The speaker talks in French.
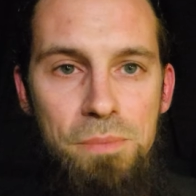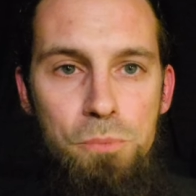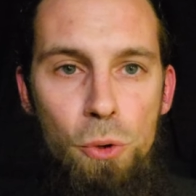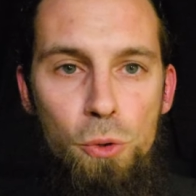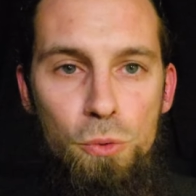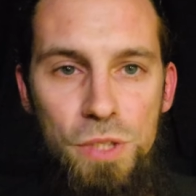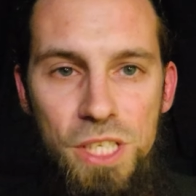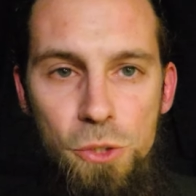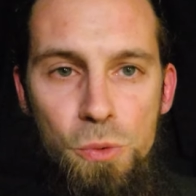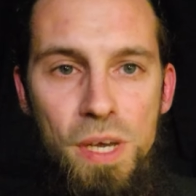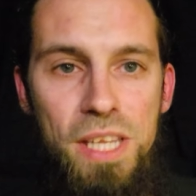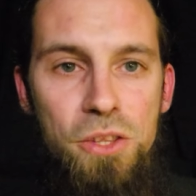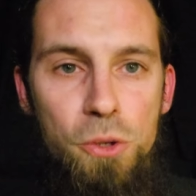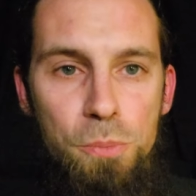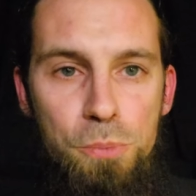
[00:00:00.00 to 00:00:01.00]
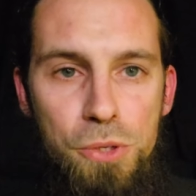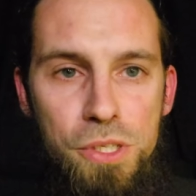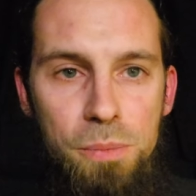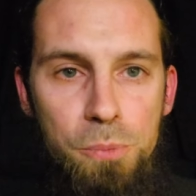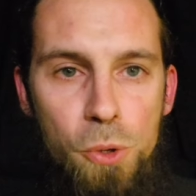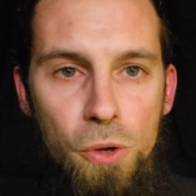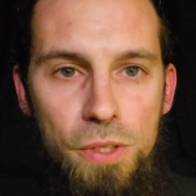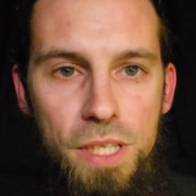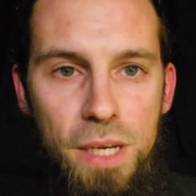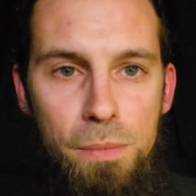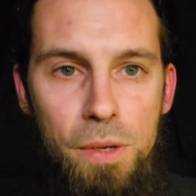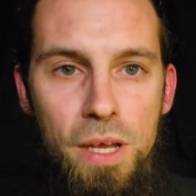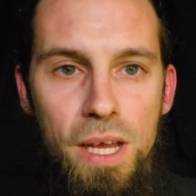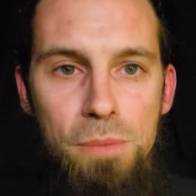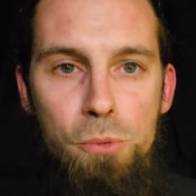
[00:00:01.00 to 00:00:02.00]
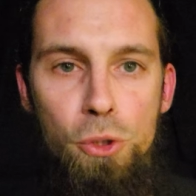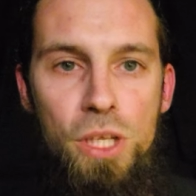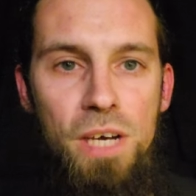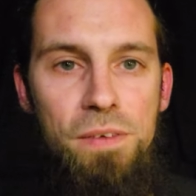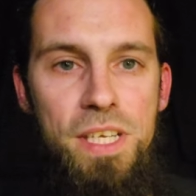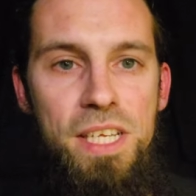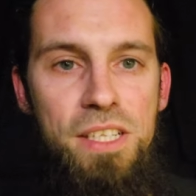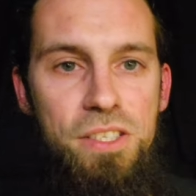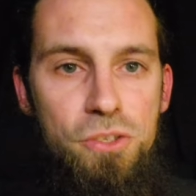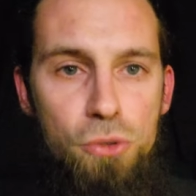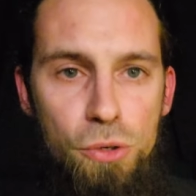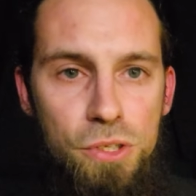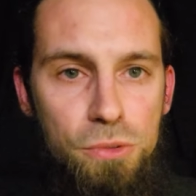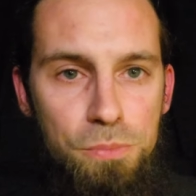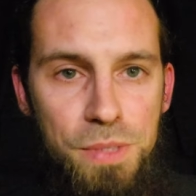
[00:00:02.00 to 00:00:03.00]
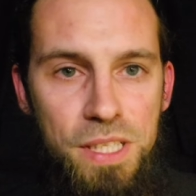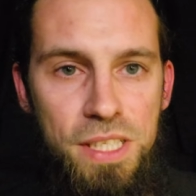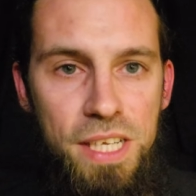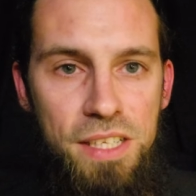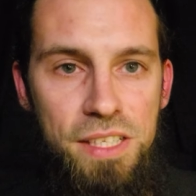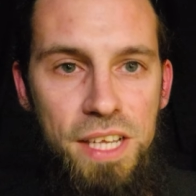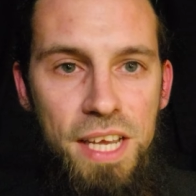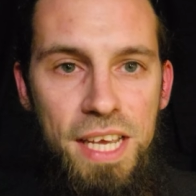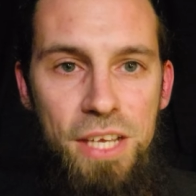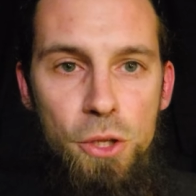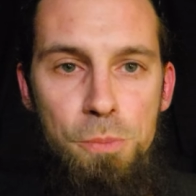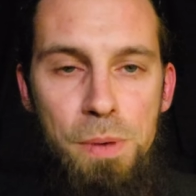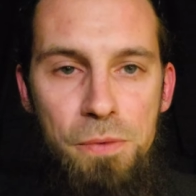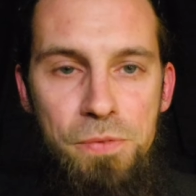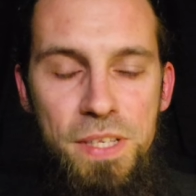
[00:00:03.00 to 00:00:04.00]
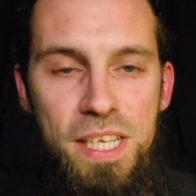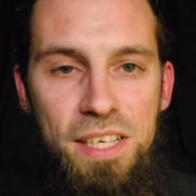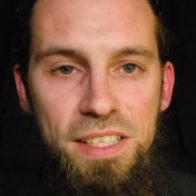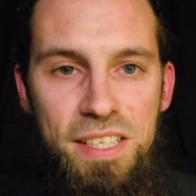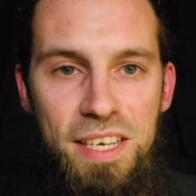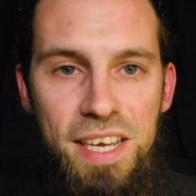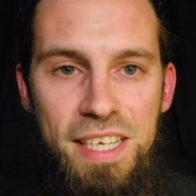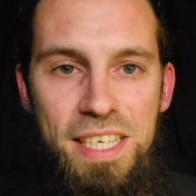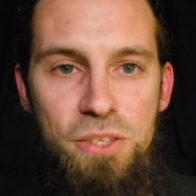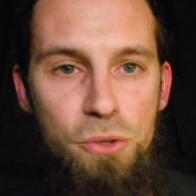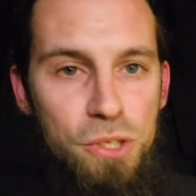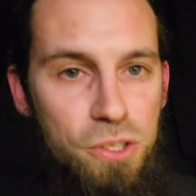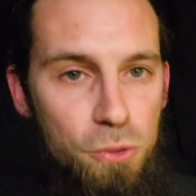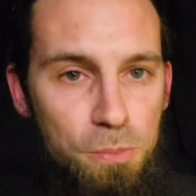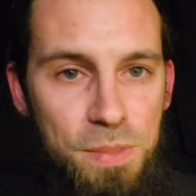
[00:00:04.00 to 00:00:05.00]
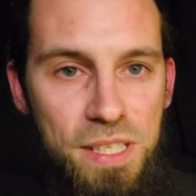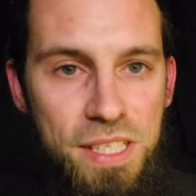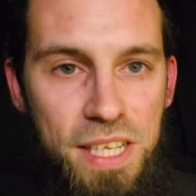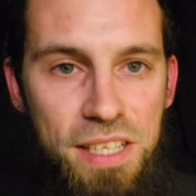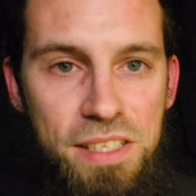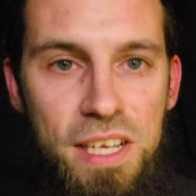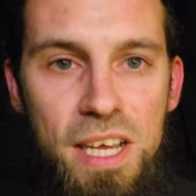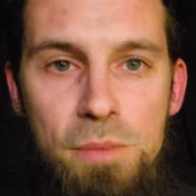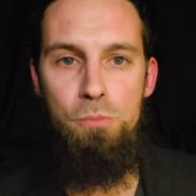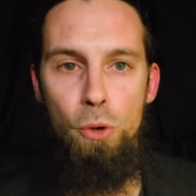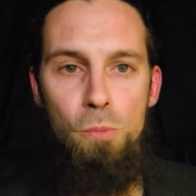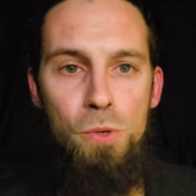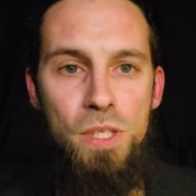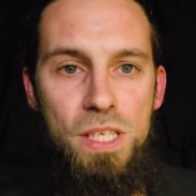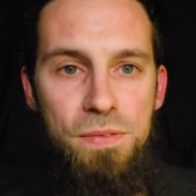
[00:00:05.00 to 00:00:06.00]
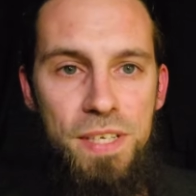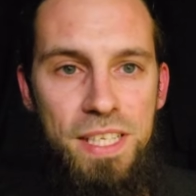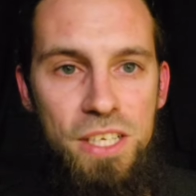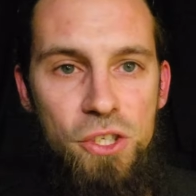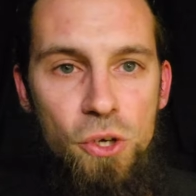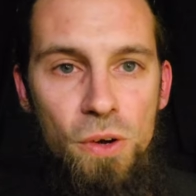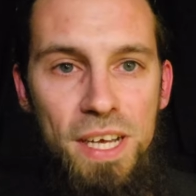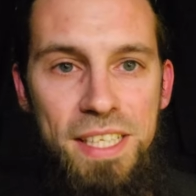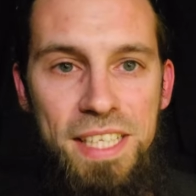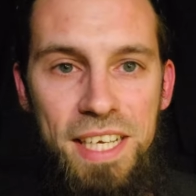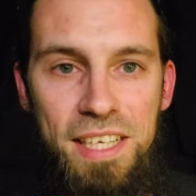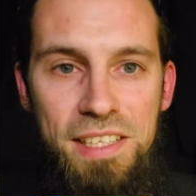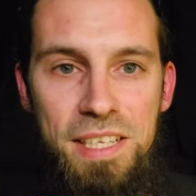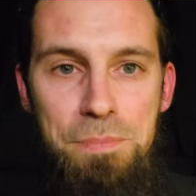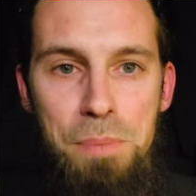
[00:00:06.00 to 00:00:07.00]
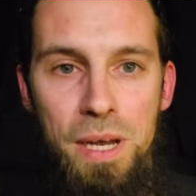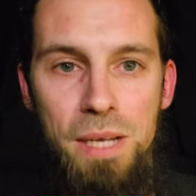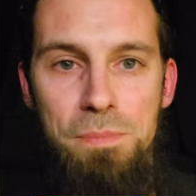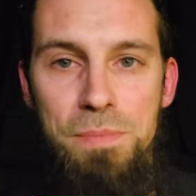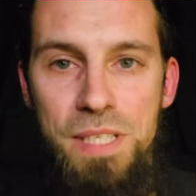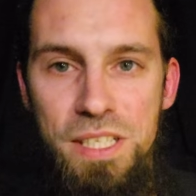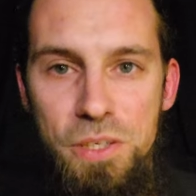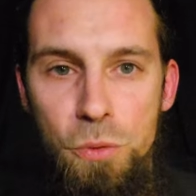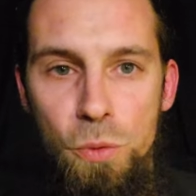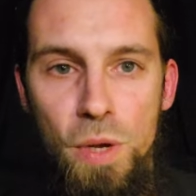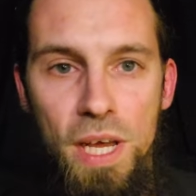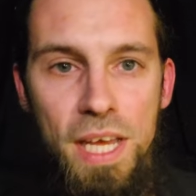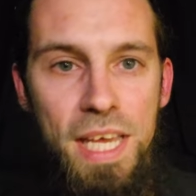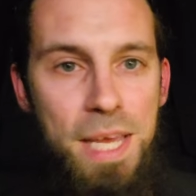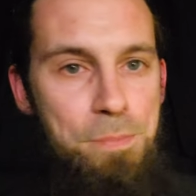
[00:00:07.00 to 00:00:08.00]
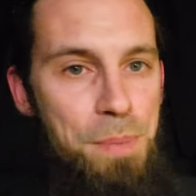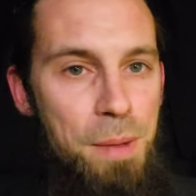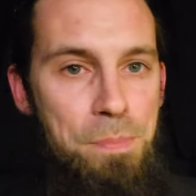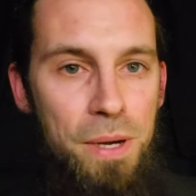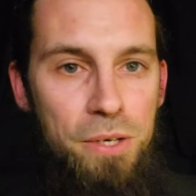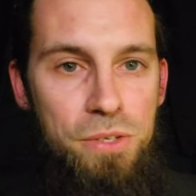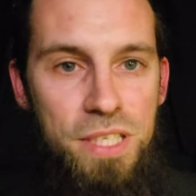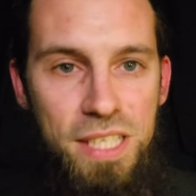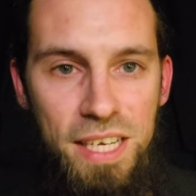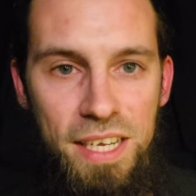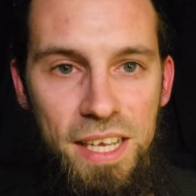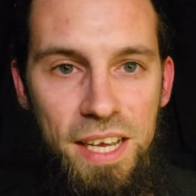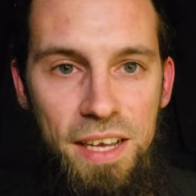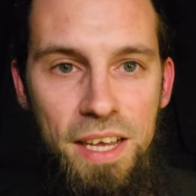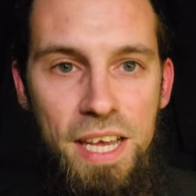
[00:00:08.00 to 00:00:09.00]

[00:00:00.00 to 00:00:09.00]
pour continuer à être de plus en plus rentable, pour travailler sur son business et ne pas finir salarié de son business, pour motiver des gens intéressés par la mission et pas par le salaire,